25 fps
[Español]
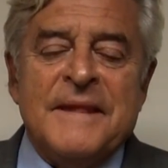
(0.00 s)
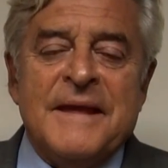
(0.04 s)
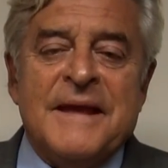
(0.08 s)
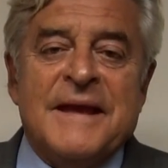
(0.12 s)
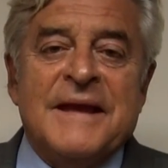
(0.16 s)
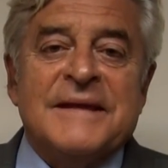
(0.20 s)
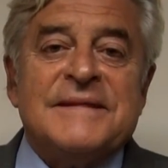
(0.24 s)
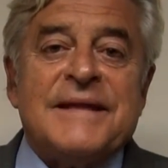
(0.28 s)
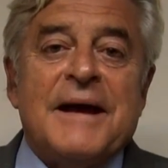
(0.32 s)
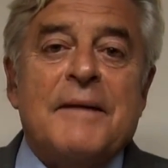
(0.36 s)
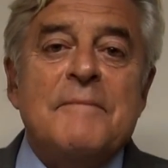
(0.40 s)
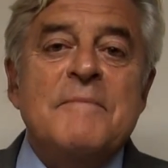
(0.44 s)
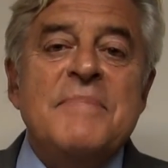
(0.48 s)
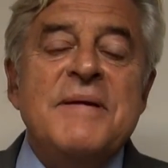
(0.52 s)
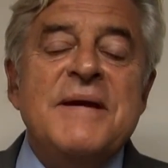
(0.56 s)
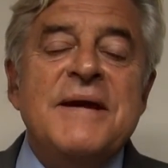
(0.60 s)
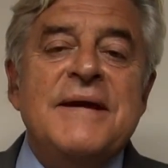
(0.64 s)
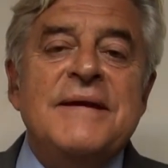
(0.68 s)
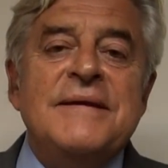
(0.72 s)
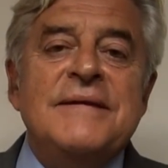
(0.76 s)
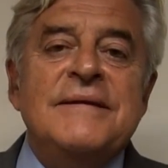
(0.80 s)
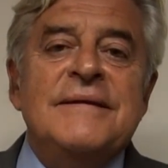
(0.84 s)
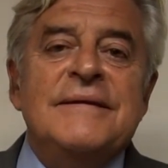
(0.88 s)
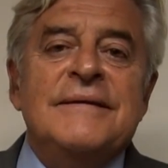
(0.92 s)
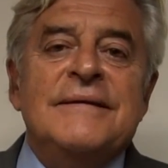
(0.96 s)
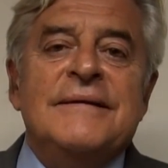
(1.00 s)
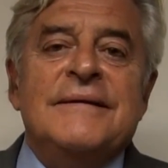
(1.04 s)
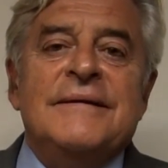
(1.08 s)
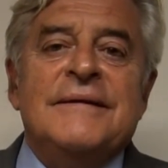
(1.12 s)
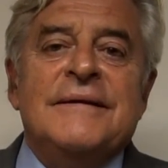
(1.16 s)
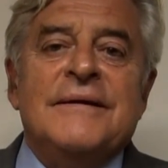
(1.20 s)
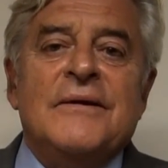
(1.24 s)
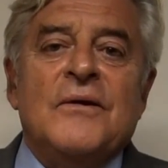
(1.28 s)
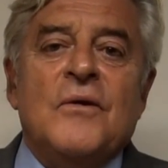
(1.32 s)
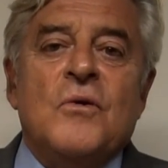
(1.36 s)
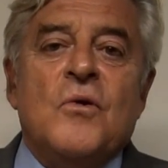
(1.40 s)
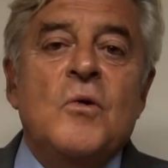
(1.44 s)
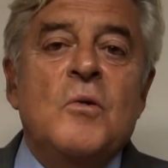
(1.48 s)
que también
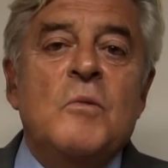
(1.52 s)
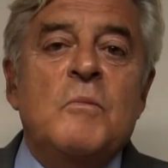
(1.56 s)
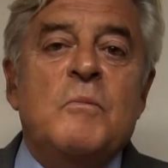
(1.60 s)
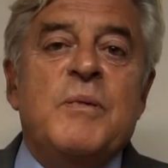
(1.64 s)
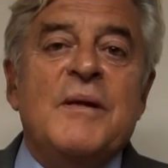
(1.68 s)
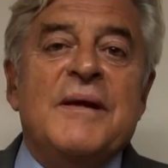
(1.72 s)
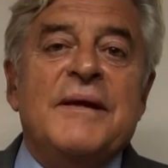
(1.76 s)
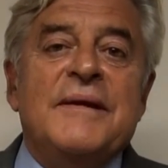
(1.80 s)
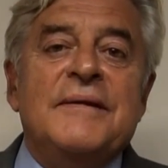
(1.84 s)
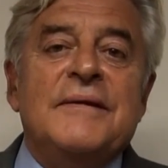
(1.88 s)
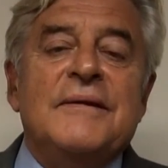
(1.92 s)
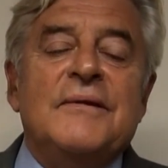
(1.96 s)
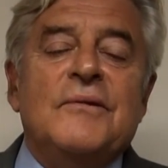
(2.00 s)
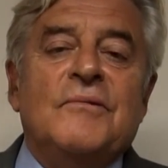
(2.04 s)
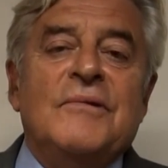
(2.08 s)
cumplen